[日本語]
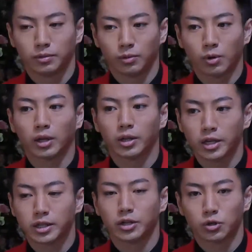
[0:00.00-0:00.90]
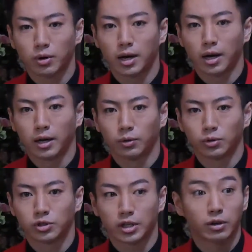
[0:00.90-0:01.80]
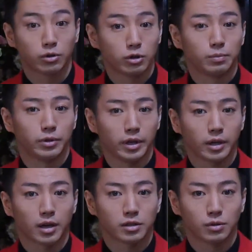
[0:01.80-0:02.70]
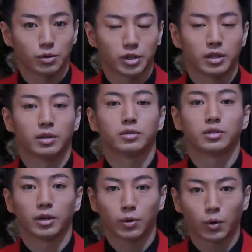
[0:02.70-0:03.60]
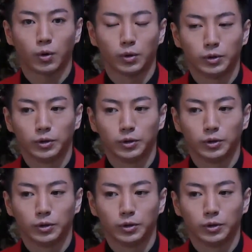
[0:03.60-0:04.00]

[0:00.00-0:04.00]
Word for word: 他で最初はあの違うグループで活動してたんですけど